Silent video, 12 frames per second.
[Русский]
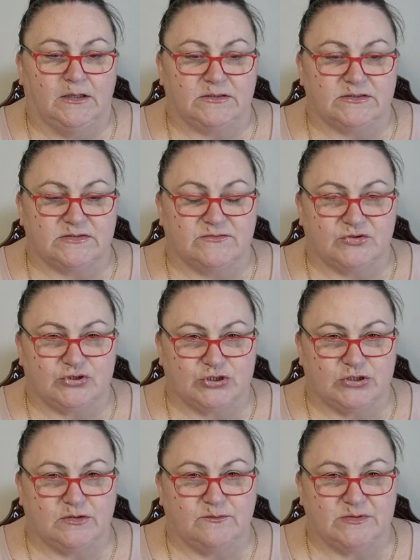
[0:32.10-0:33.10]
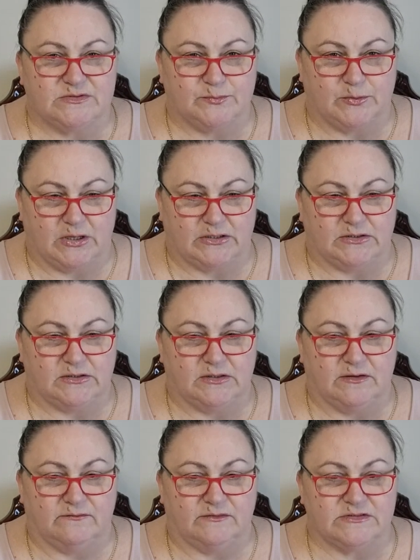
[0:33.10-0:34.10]
Это совершенно бесплатно
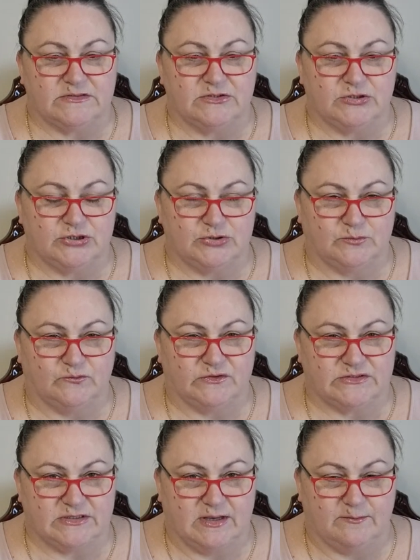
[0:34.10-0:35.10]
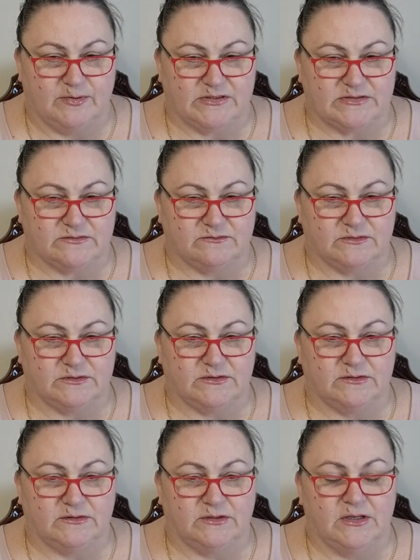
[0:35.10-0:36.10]
для вас и ни к чему вас не обязывает.
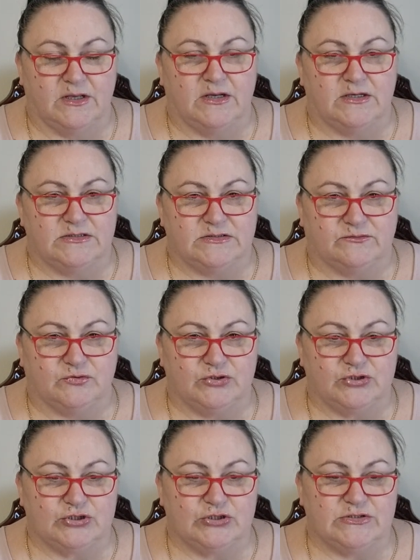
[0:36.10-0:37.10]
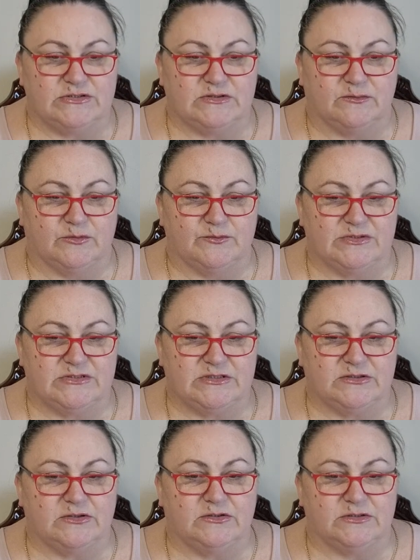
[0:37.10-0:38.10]
Сегодняшняя тема
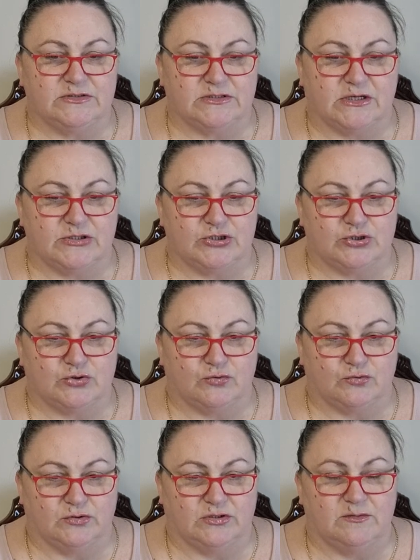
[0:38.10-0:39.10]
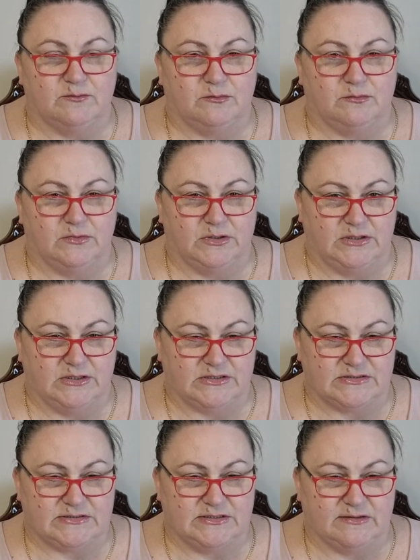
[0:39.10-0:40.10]
беседы «Ты станешь крутым,
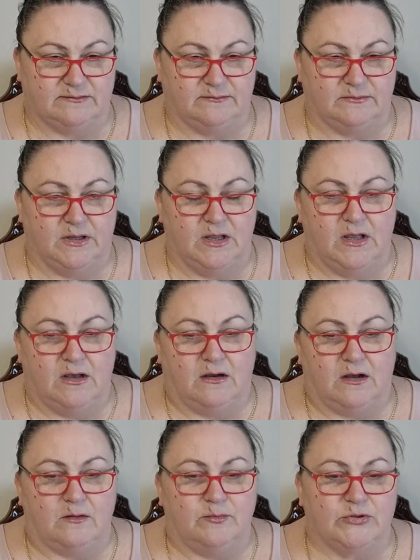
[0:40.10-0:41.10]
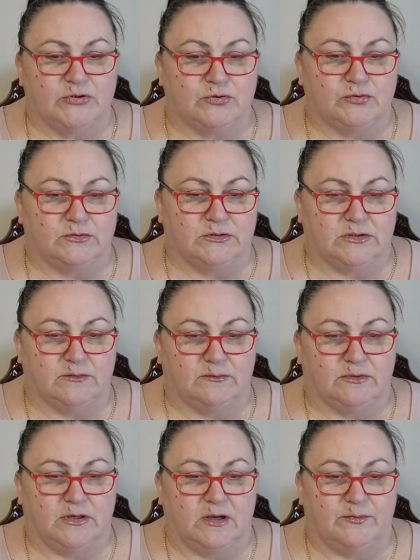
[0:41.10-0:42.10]
если». Как быть
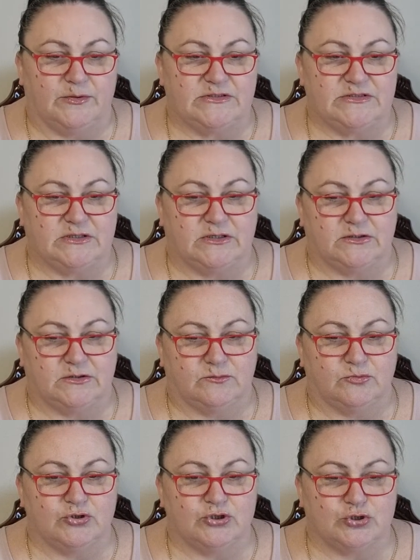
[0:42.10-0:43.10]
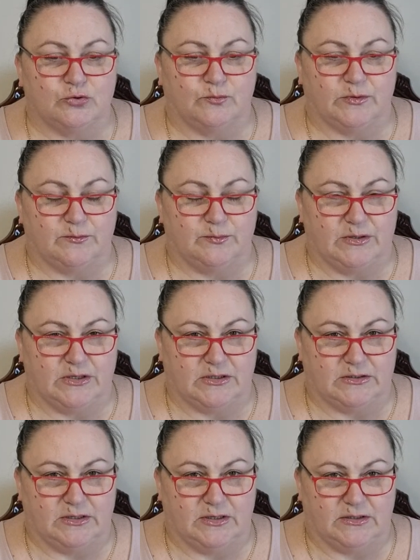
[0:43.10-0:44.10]
крутым, как прийти к этому и что
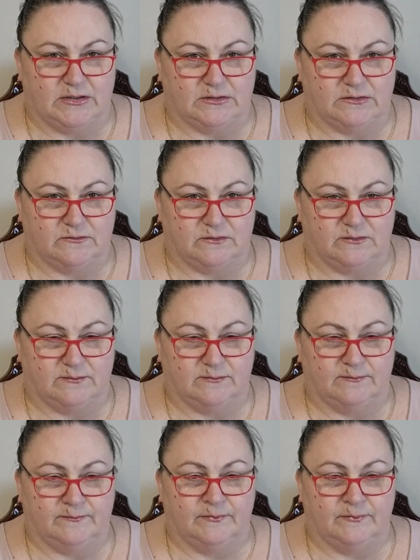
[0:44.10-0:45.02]
предпринять для этого.